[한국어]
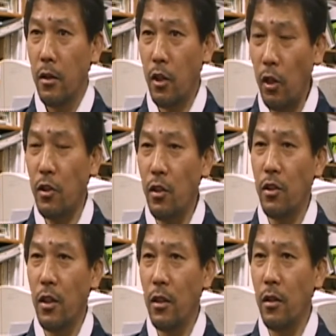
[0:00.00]

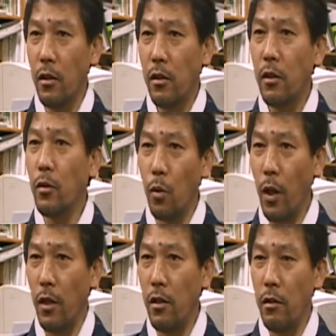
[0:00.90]
결정적인 그
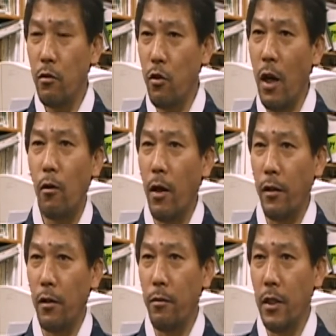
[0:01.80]
노래를
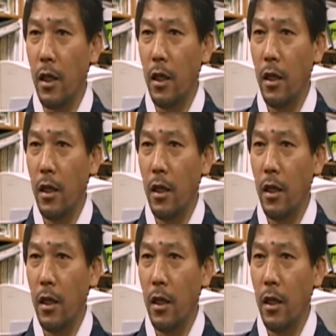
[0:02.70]
좌우하는 겁니다.